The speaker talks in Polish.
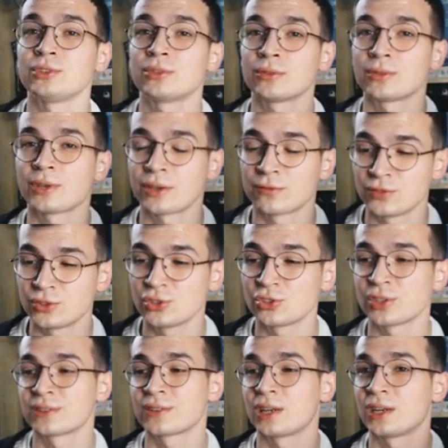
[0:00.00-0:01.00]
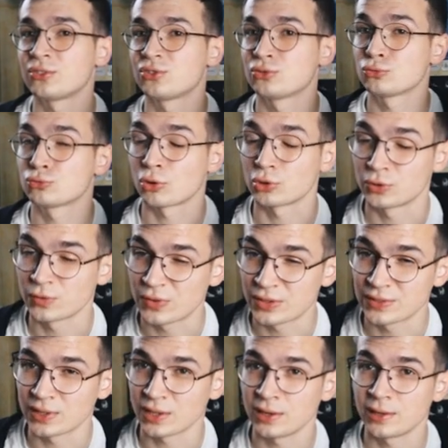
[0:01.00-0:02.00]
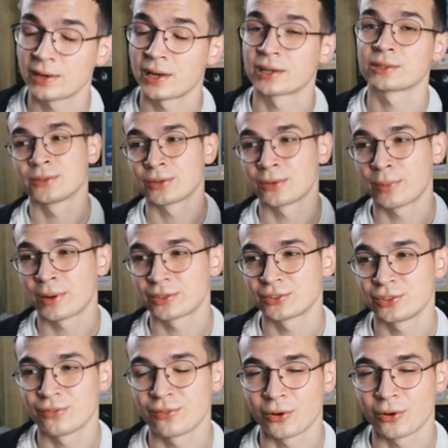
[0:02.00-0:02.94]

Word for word: i to jak widzicie zależy już od freestylera, co bardziej